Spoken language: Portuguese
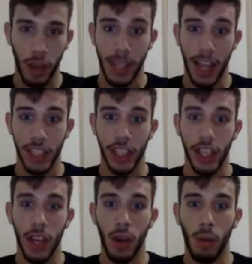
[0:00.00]
apesar
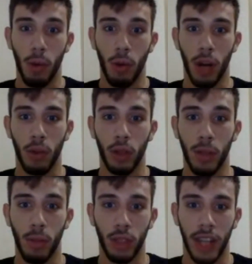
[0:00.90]
de o programa não
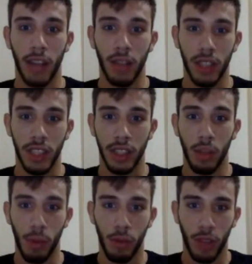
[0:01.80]
ter mostrado assim
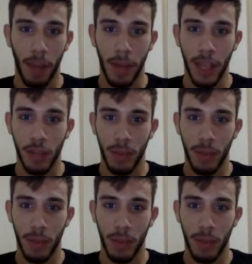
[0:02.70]
tão profundamente,